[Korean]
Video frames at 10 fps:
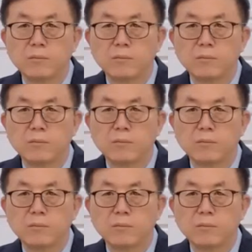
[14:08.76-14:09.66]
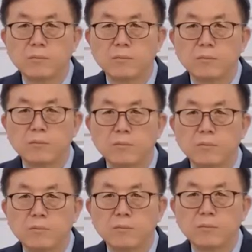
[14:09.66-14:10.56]
자
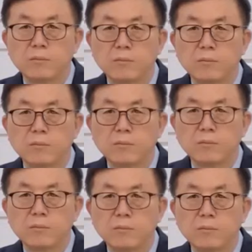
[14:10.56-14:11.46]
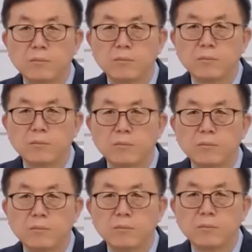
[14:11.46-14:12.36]
그렇다면은
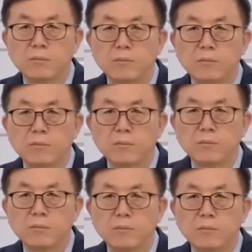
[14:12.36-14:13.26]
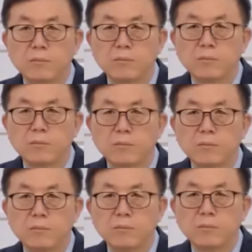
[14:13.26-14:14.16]
여러분 교회 축복 가운데
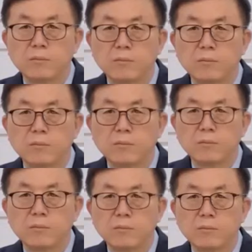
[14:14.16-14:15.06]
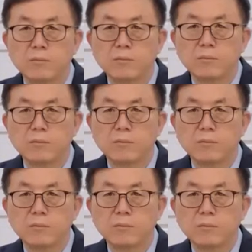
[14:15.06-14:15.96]
가장 중요한 축복이
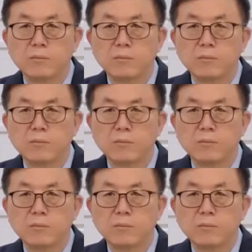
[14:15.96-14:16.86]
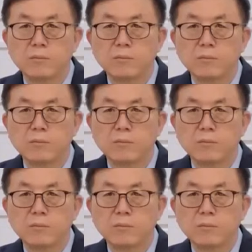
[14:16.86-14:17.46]
뭐냐 예배의 축복.